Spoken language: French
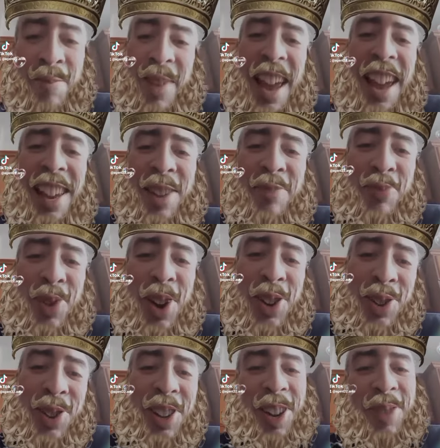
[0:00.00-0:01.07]
elle est
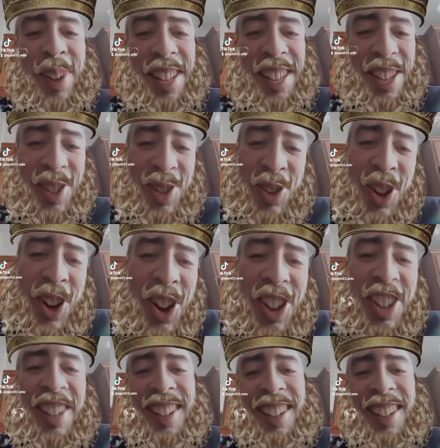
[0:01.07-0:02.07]
poilue comme un écureuil.